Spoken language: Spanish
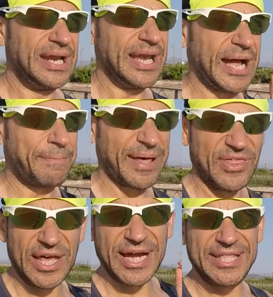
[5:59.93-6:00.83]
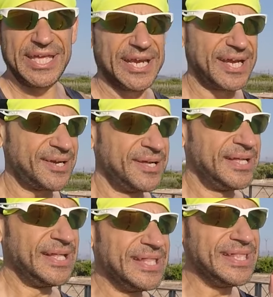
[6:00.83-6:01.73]
la capacidad que tienen
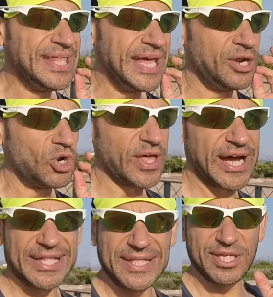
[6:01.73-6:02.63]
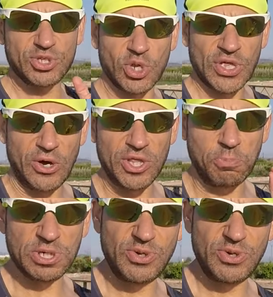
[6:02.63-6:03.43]
de no dejarte destrozado después